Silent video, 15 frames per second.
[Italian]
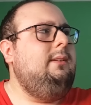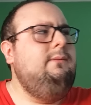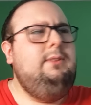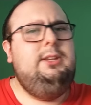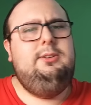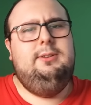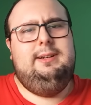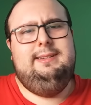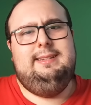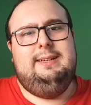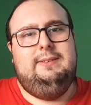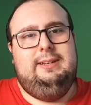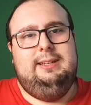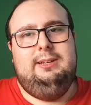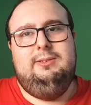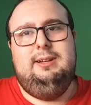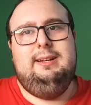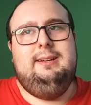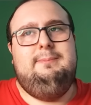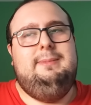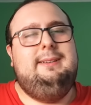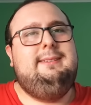video che stava andando
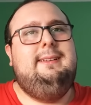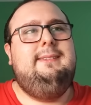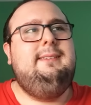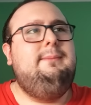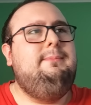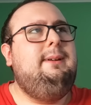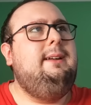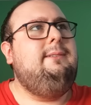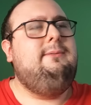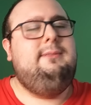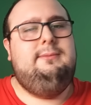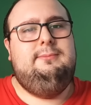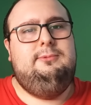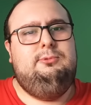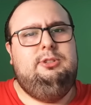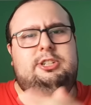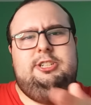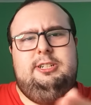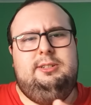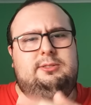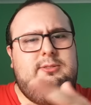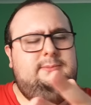anche abbastanza bene, un
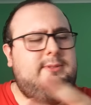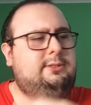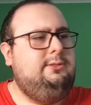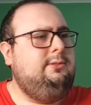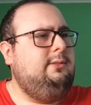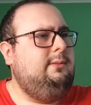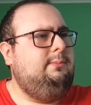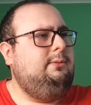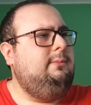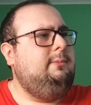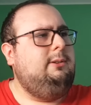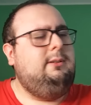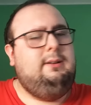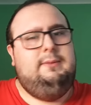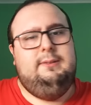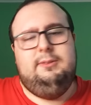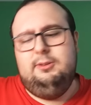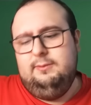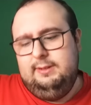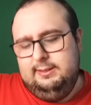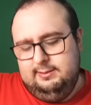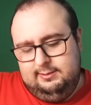200 persone più o meno
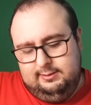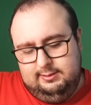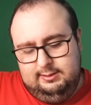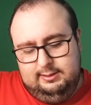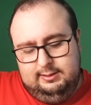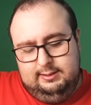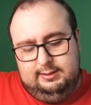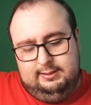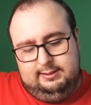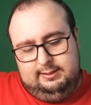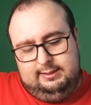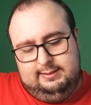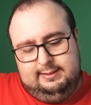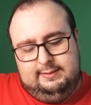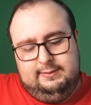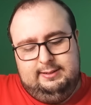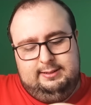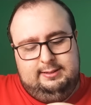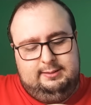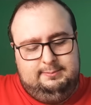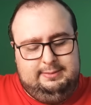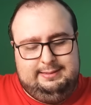l'avevano visto e stava
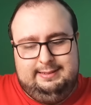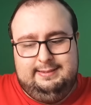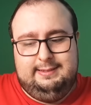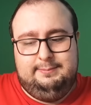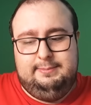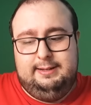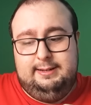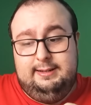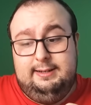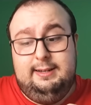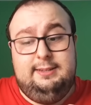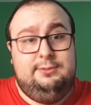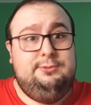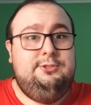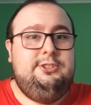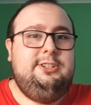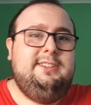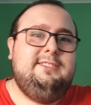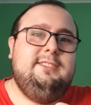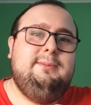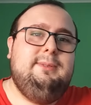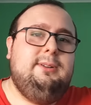andando abbastanza bene. Che è
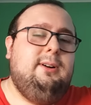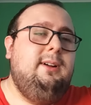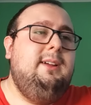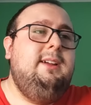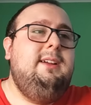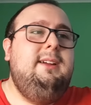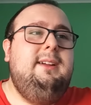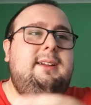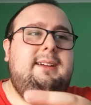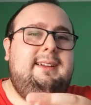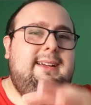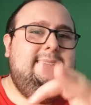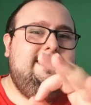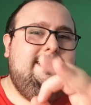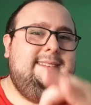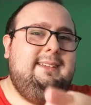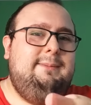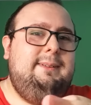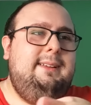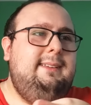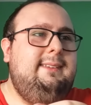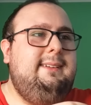successo però?
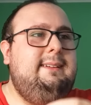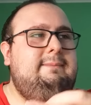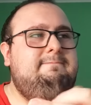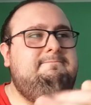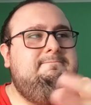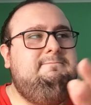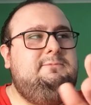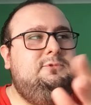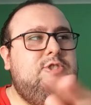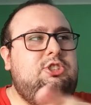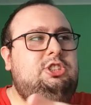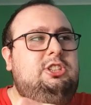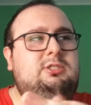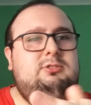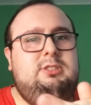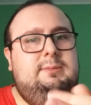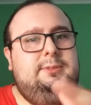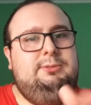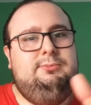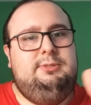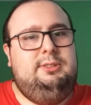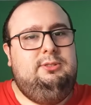Esattamente 5
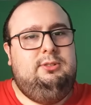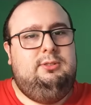minuti